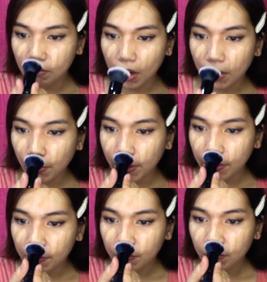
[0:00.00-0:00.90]
By the way,
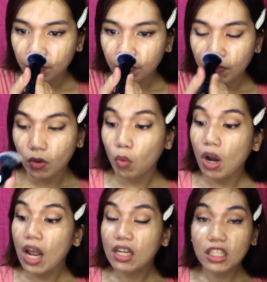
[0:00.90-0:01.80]

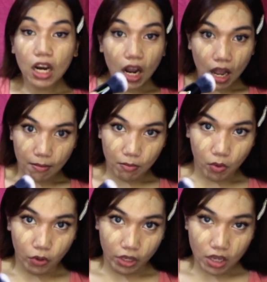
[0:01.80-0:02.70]
wala siyang
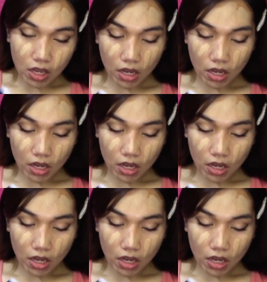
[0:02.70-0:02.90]
amoy.